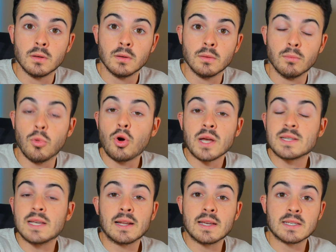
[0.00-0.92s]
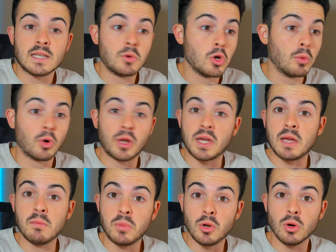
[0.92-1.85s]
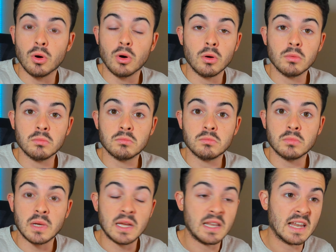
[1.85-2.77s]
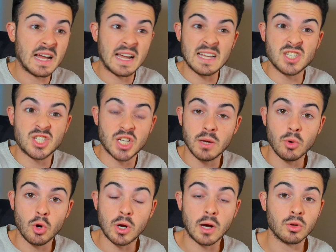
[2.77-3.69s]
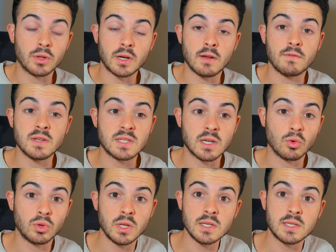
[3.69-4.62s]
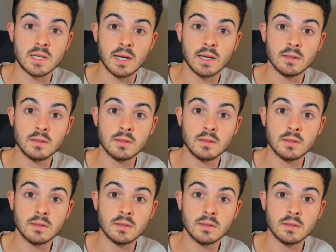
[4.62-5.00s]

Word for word: ¿Boca es el que se vio, por ejemplo, en la cancha de Boca contra Defensa y Justicia?